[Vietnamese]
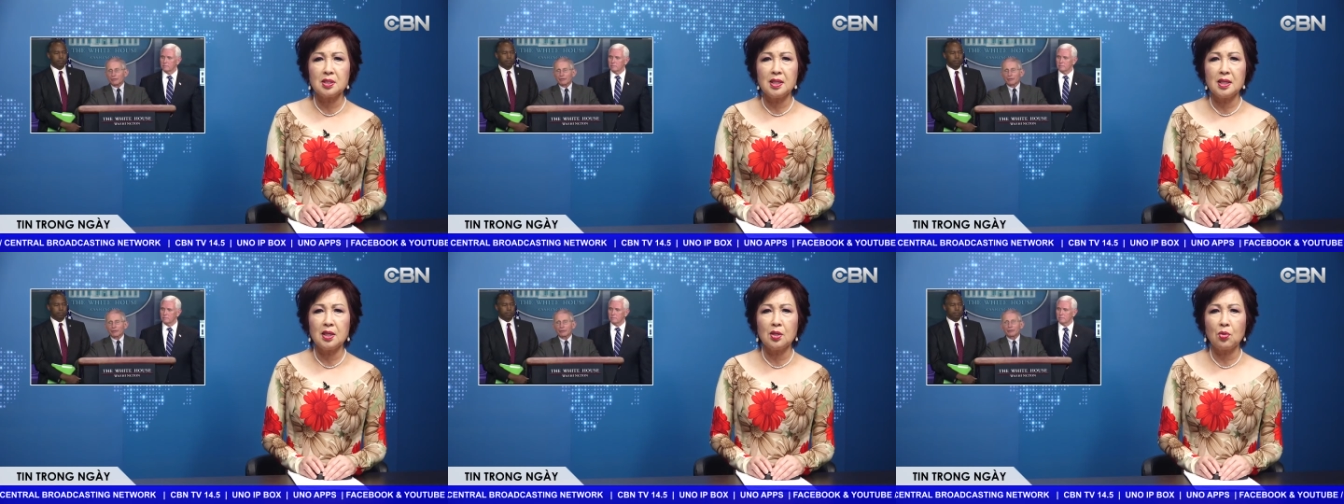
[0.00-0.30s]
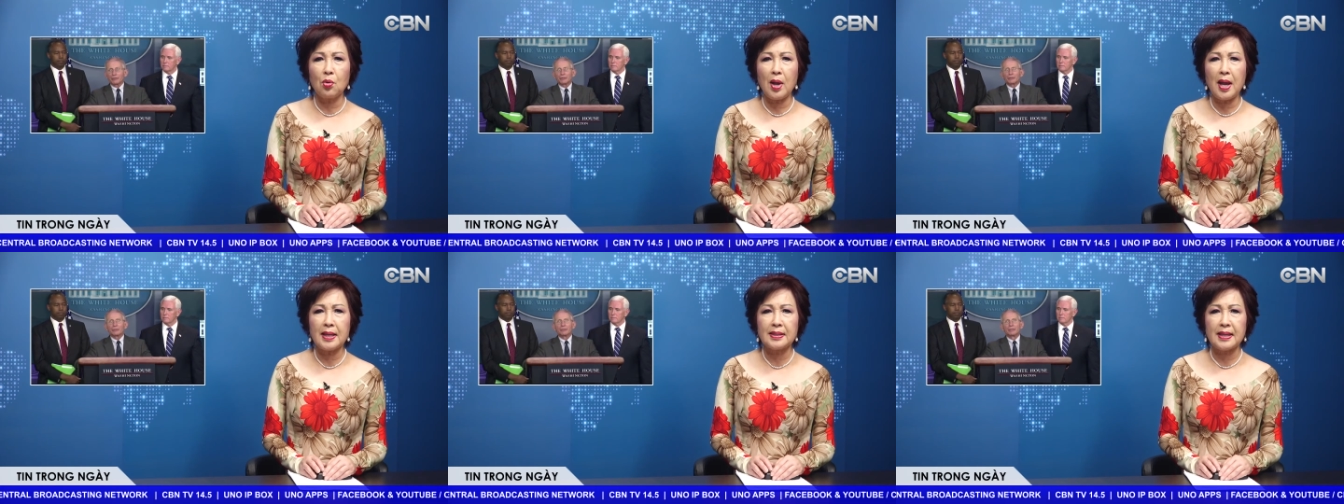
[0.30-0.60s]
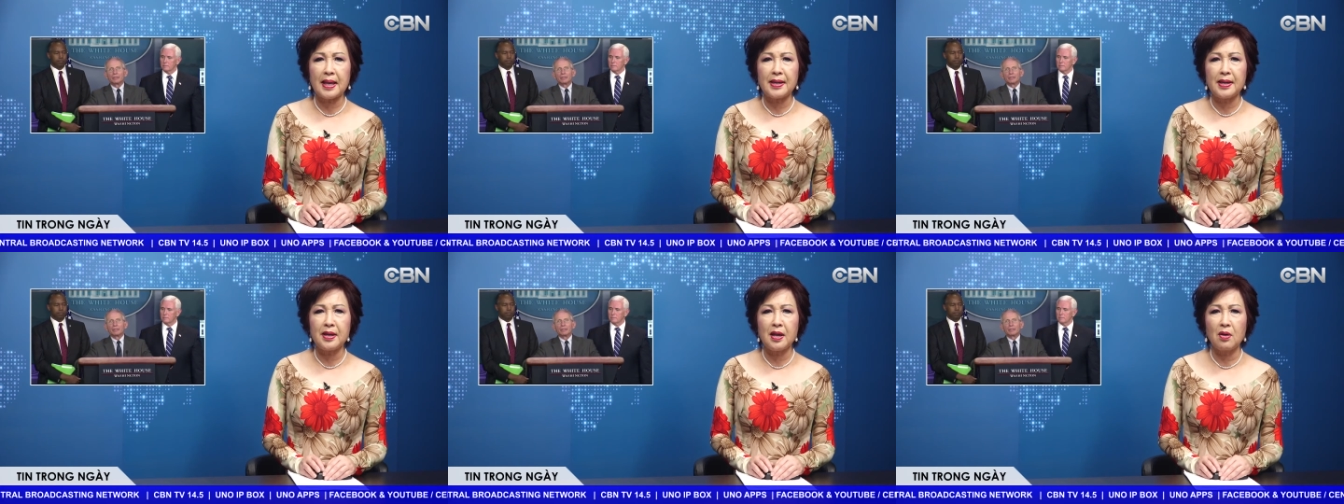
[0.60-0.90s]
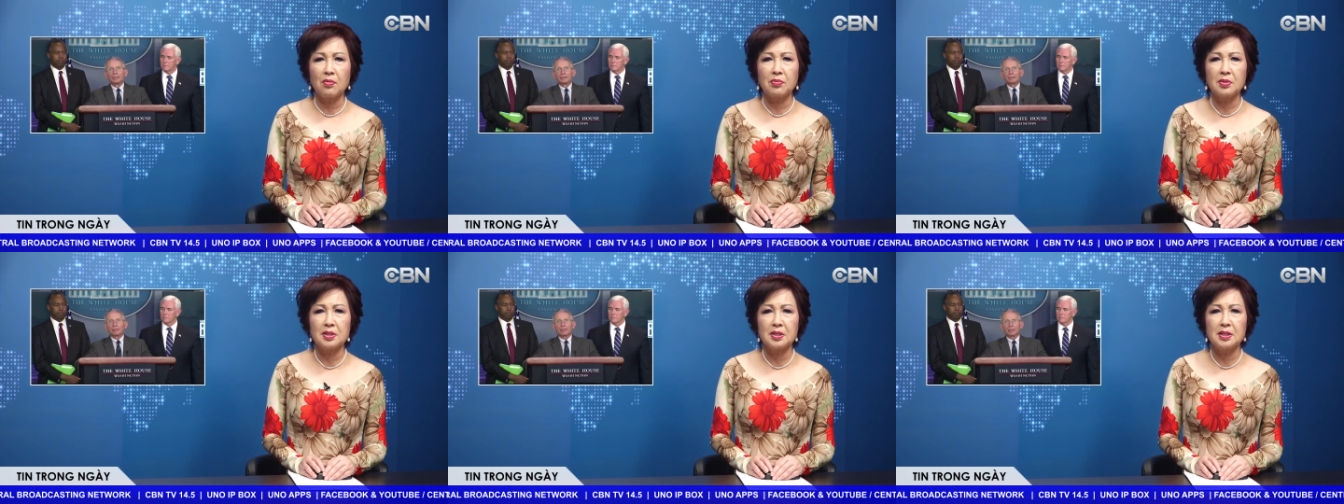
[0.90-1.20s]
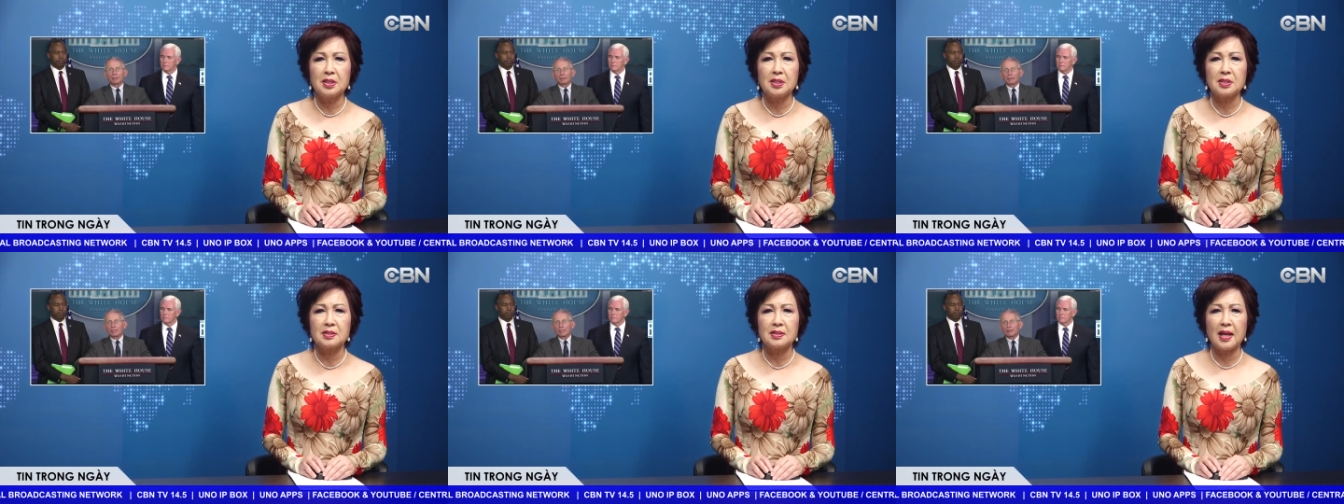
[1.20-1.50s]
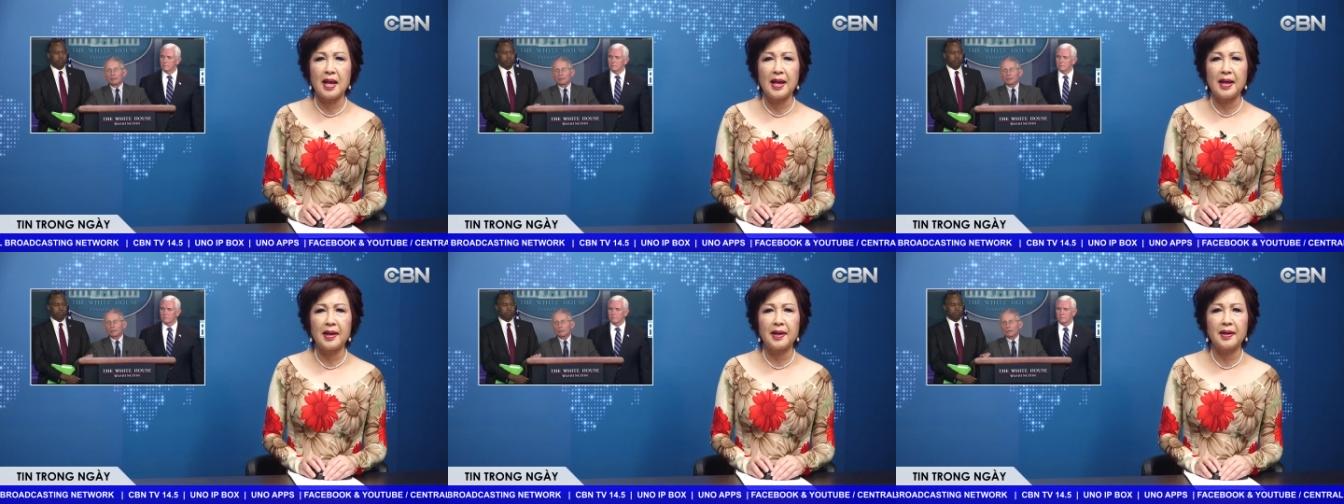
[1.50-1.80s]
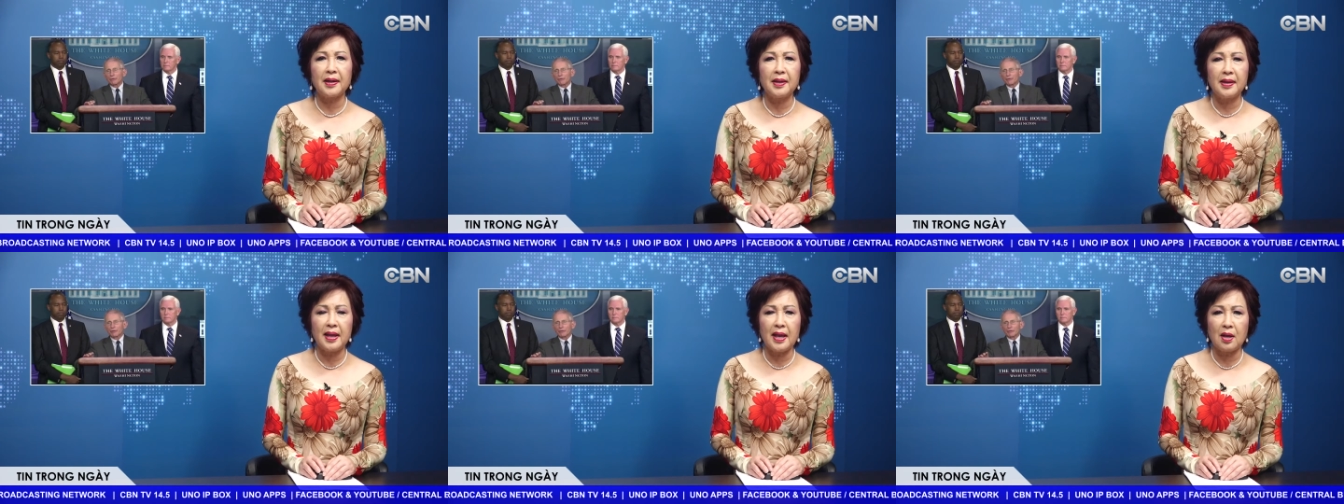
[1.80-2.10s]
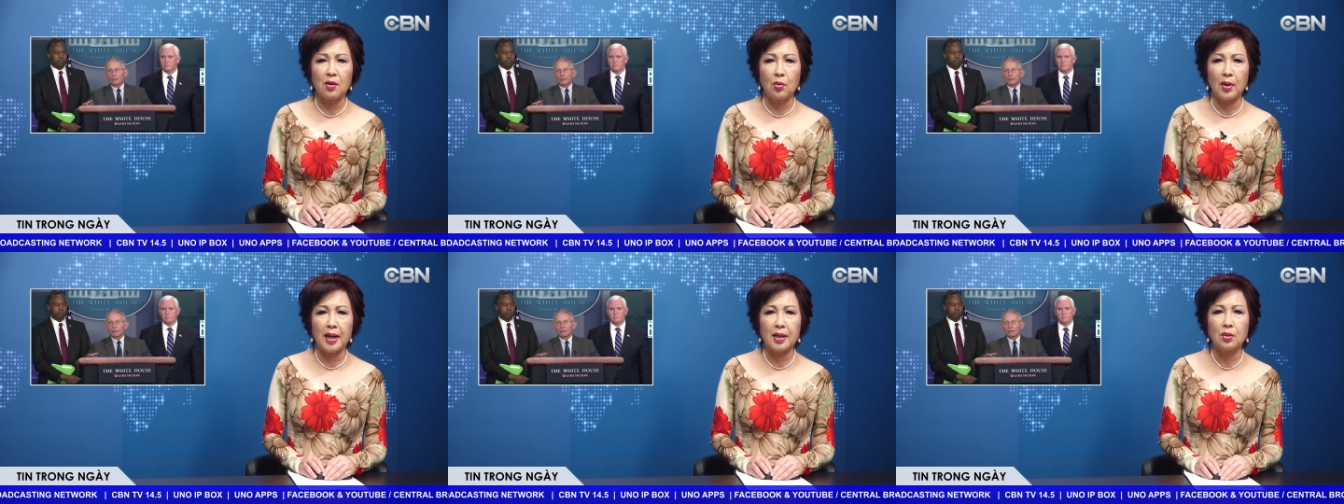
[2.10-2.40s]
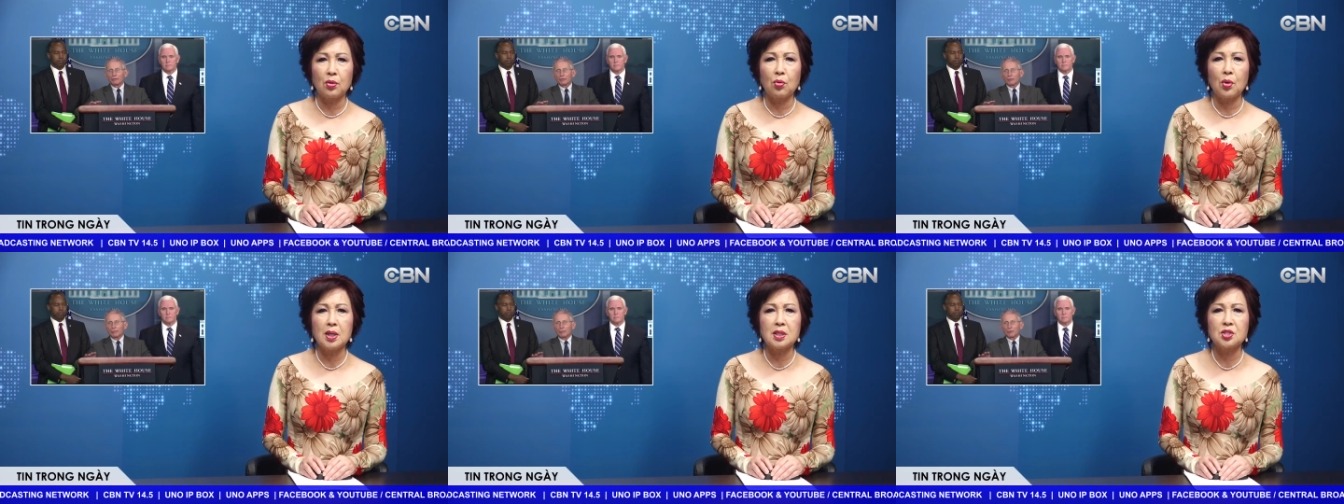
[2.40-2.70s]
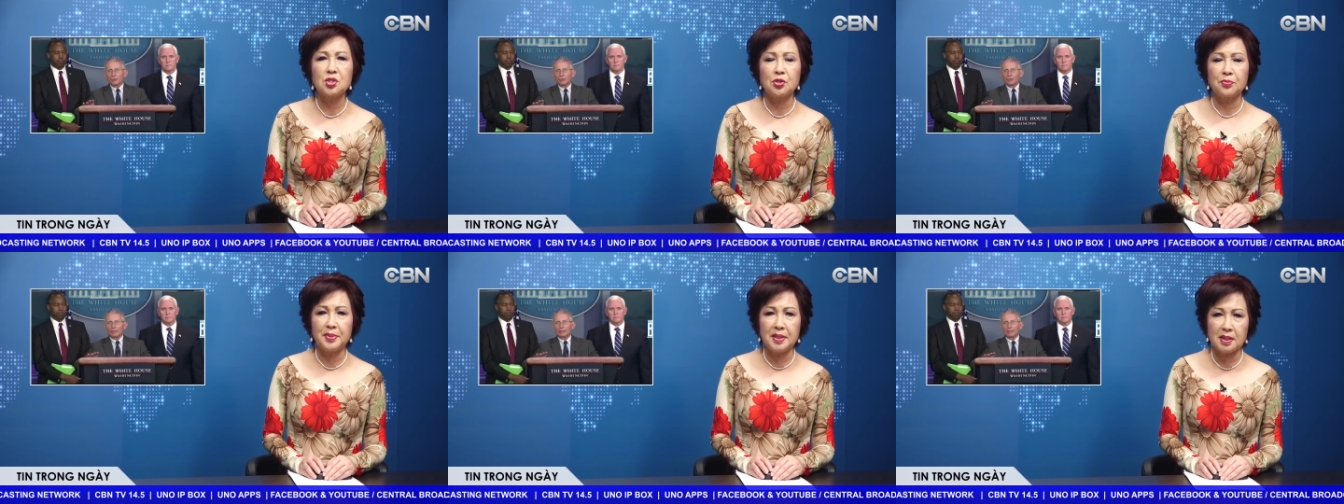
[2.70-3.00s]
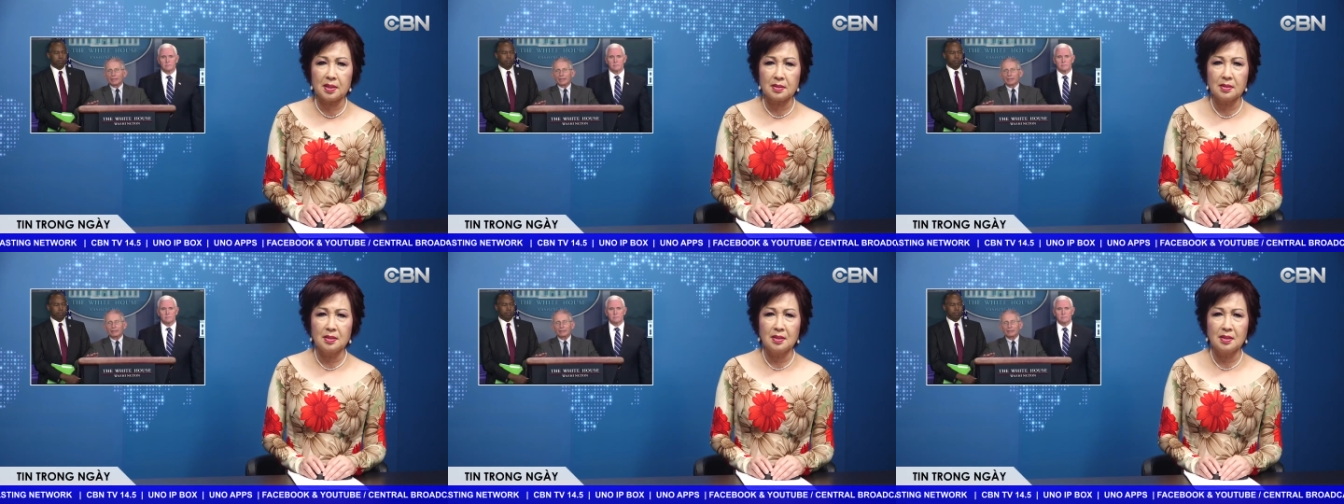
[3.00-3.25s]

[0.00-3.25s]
y khoa tại Đại học East Anglia của Anh Quốc cho biết,